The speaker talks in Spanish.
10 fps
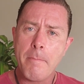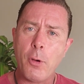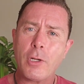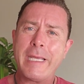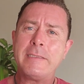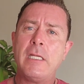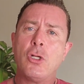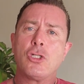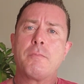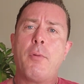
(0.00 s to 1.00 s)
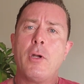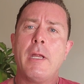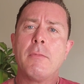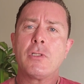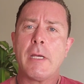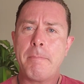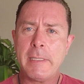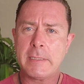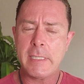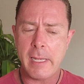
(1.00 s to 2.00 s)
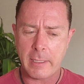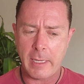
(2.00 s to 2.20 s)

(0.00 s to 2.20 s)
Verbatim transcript: Porque si nos ponemos a pensar